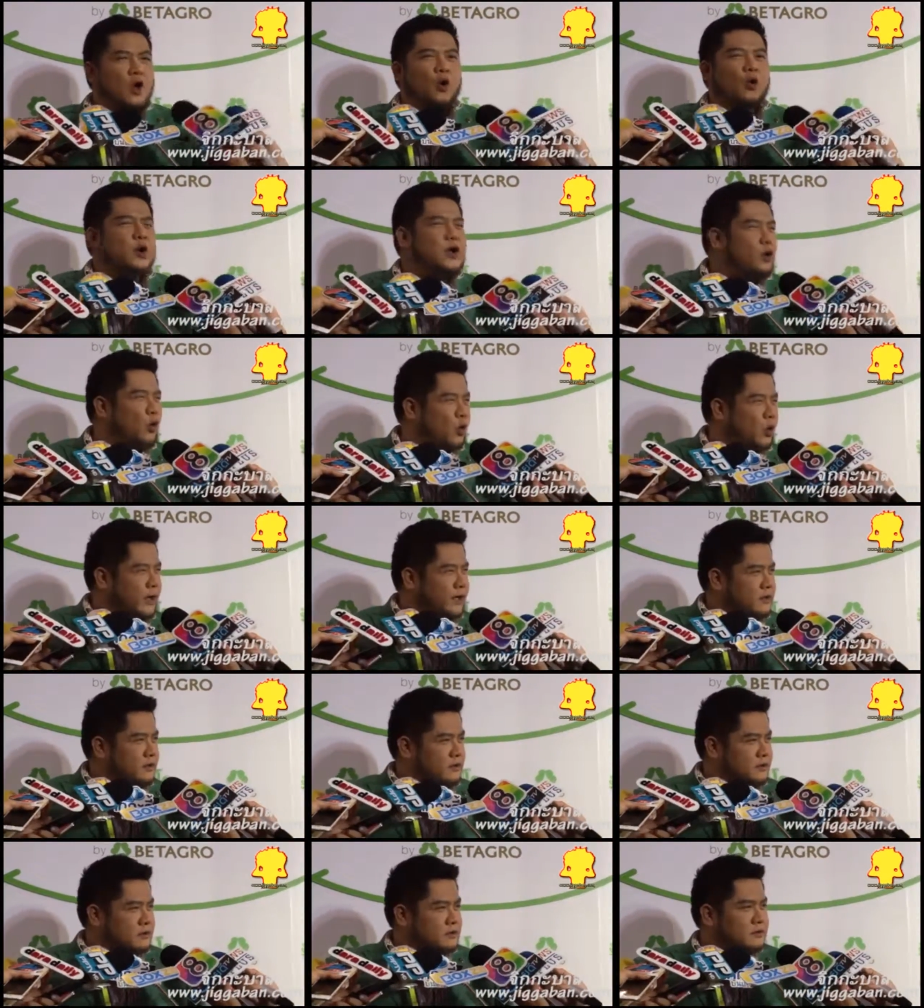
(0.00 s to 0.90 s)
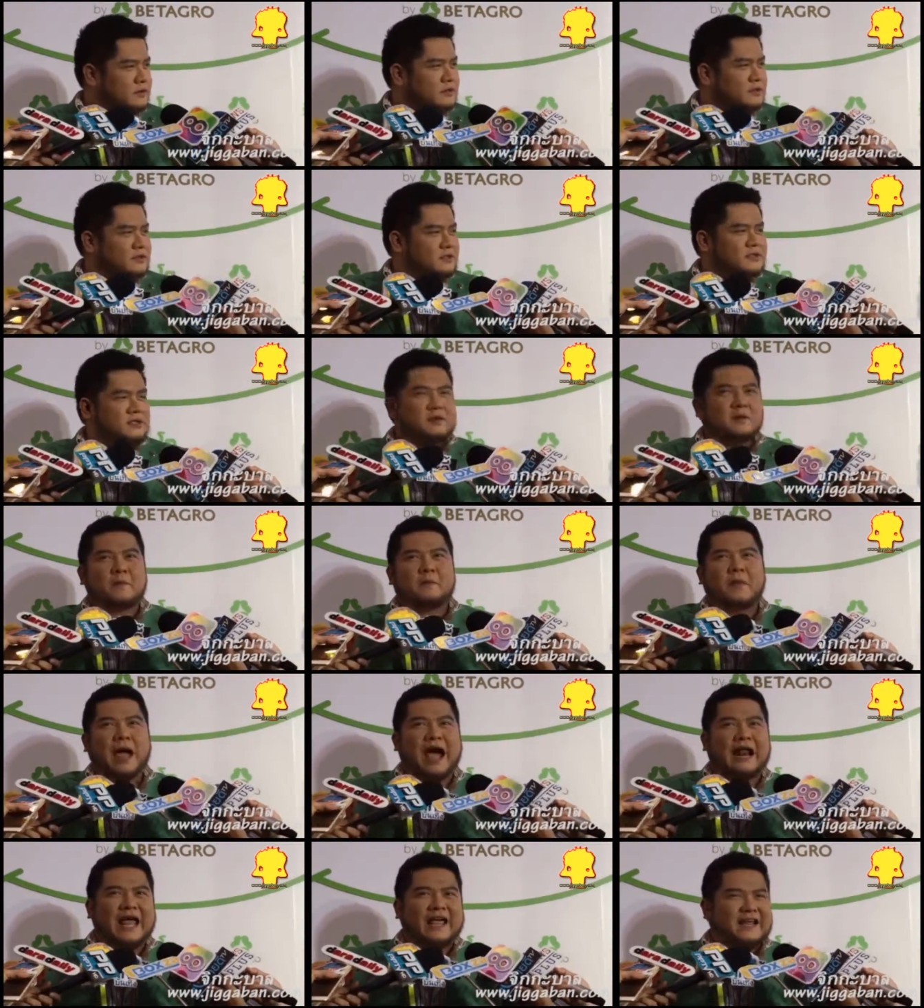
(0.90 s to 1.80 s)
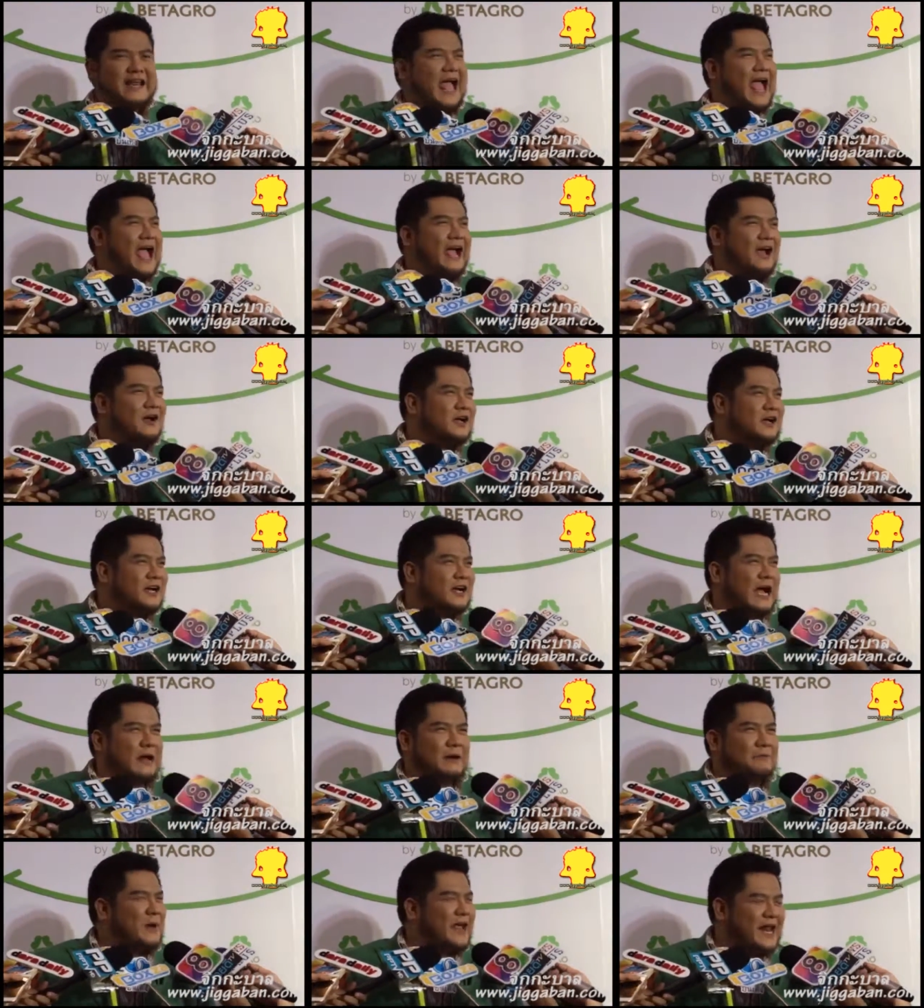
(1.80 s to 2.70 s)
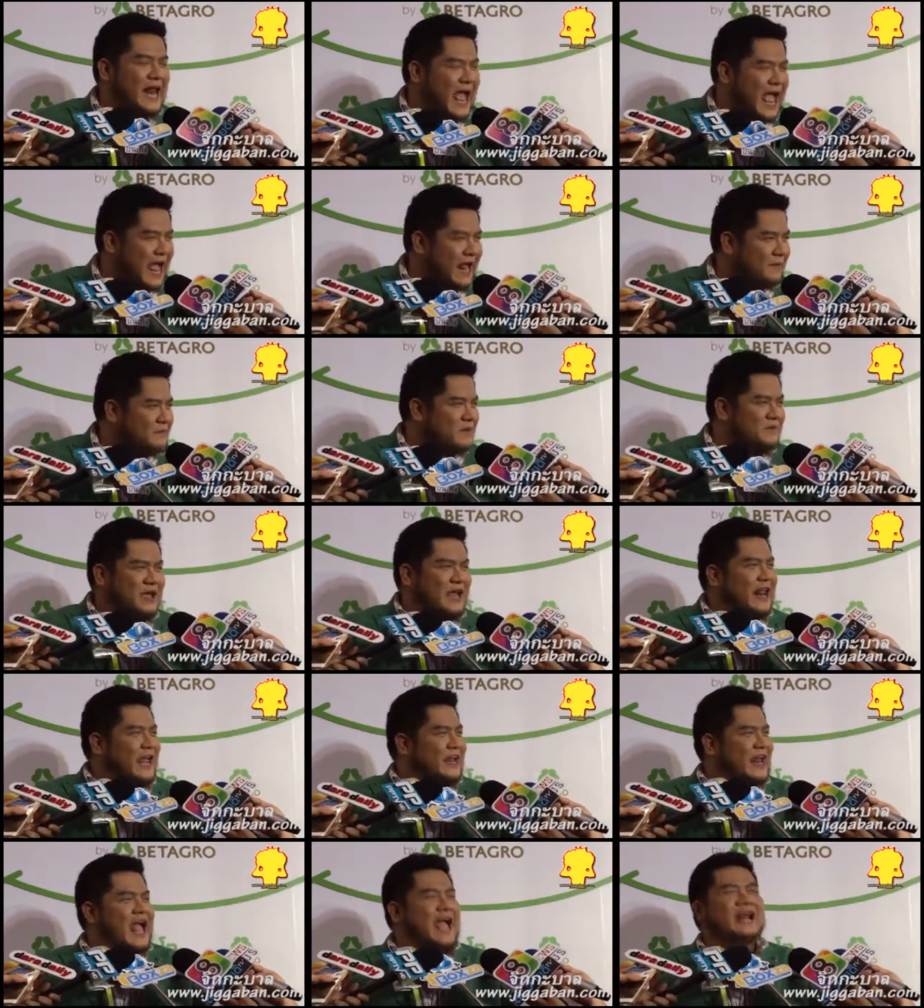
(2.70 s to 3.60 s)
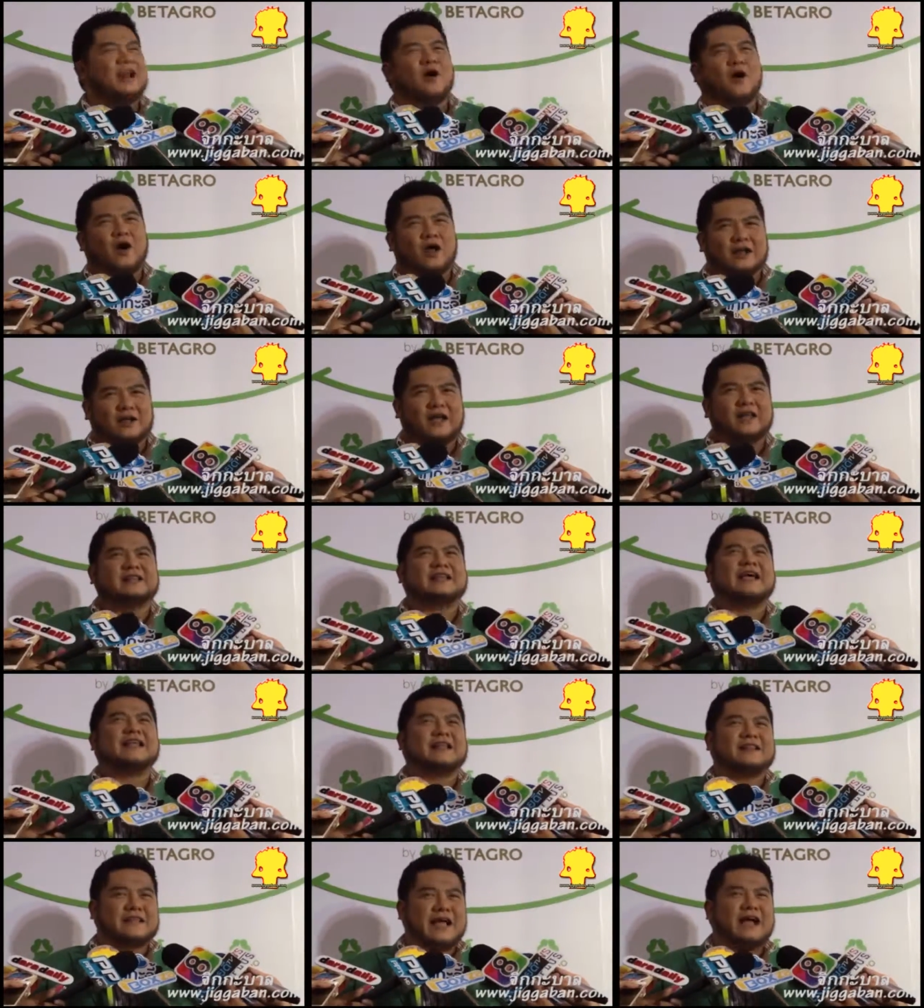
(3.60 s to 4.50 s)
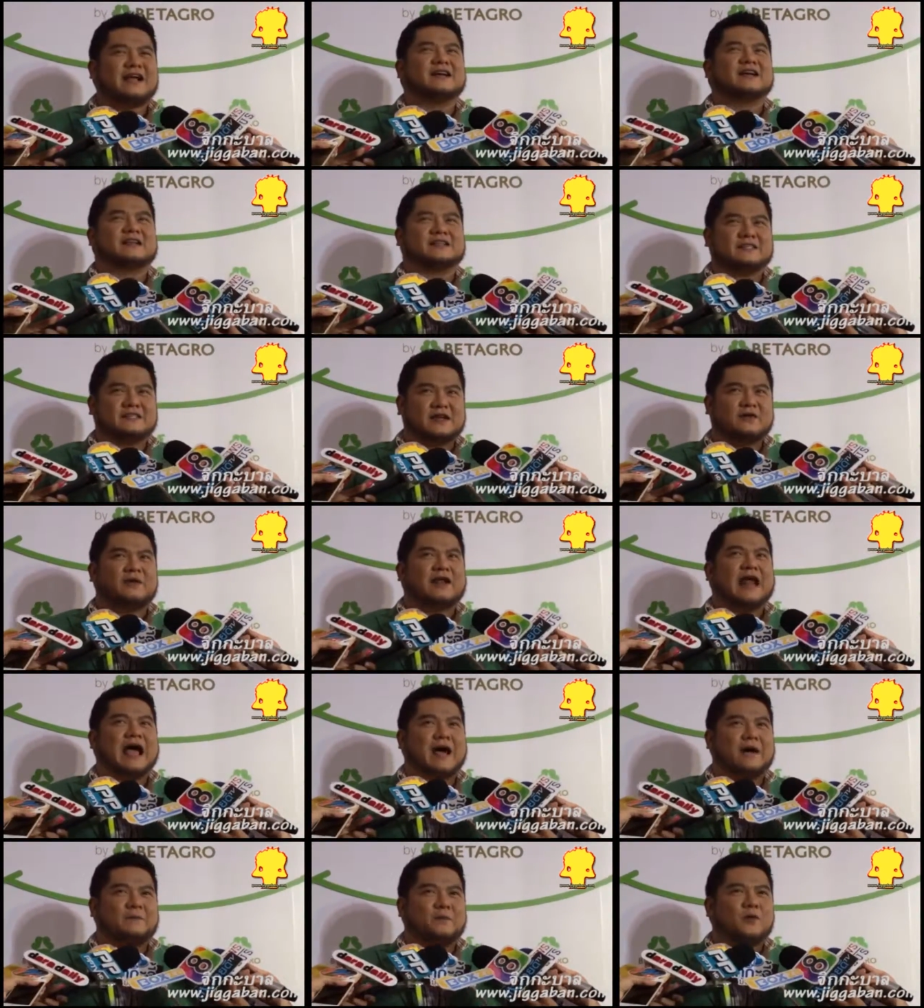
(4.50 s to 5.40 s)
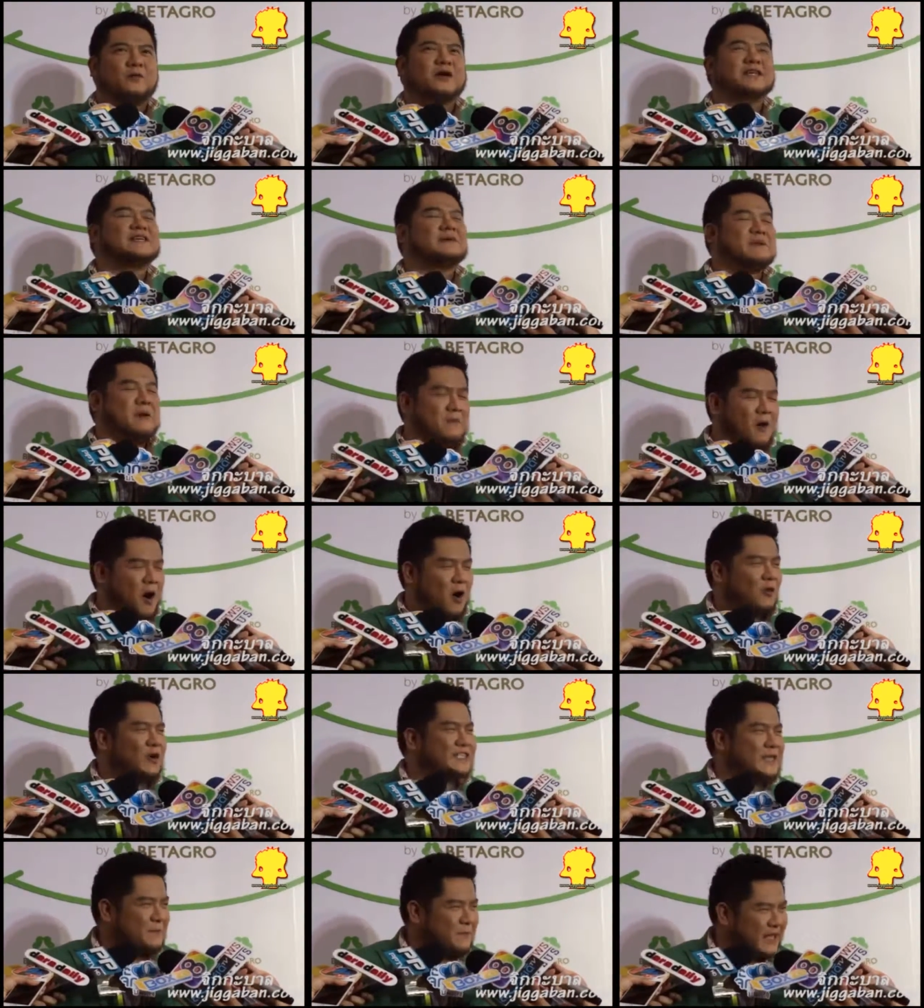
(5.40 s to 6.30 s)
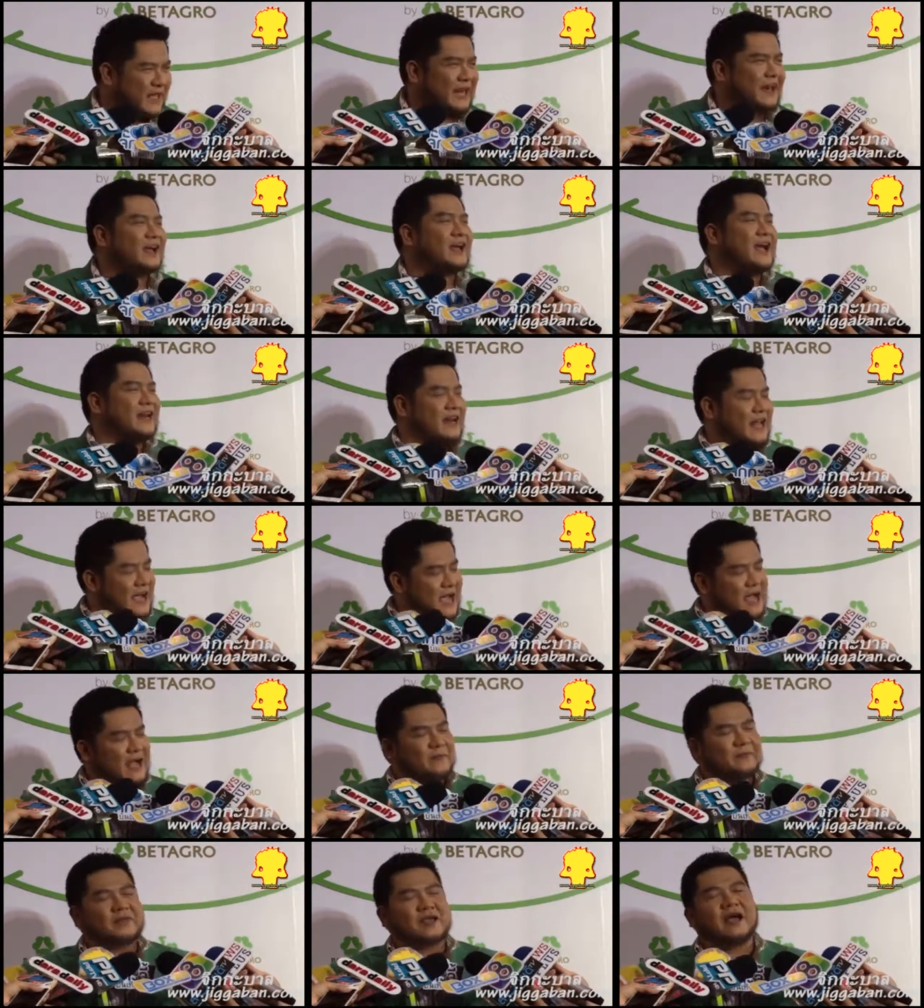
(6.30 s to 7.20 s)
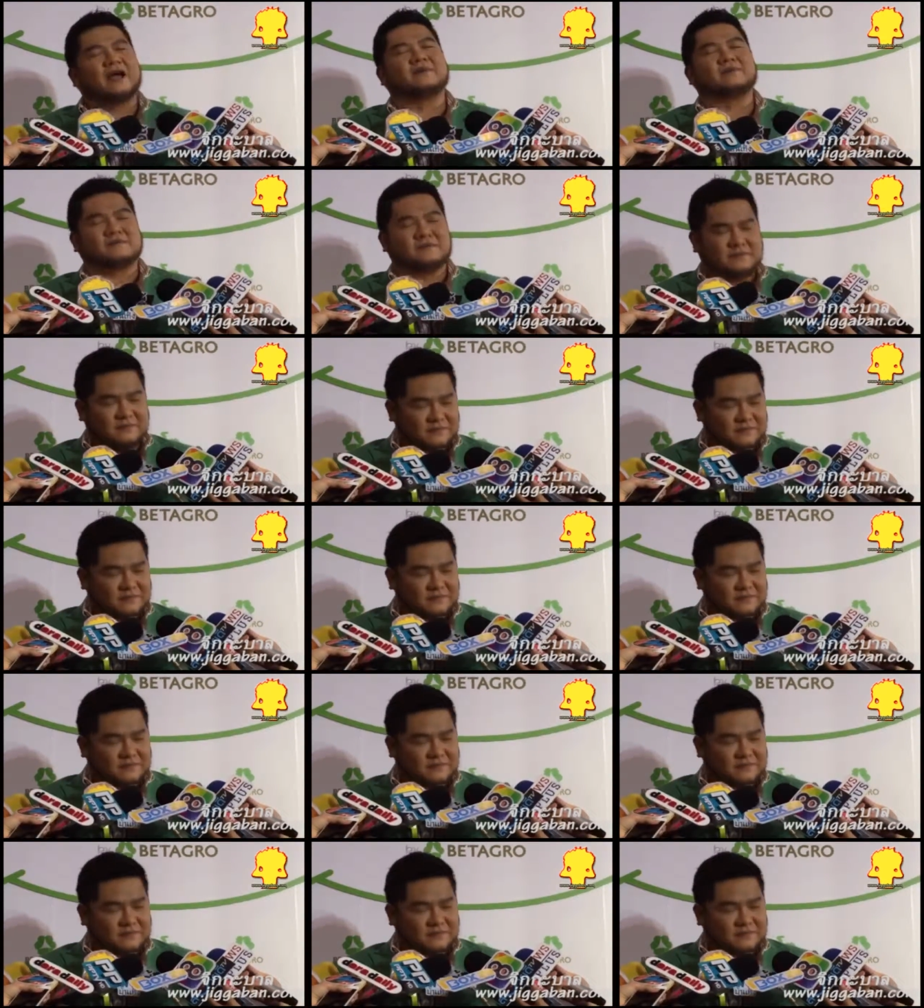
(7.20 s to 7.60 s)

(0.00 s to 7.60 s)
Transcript: ออุ้ยคุณอะไรแน่ก็คือ ไม่แน่ ไม่มีอะไรแน่นอนก็ถ้าถ้าเกิดถึงเวลา ปุ๊บก็จะมาบอกว่าจะมีแล้วกันนะครับครับ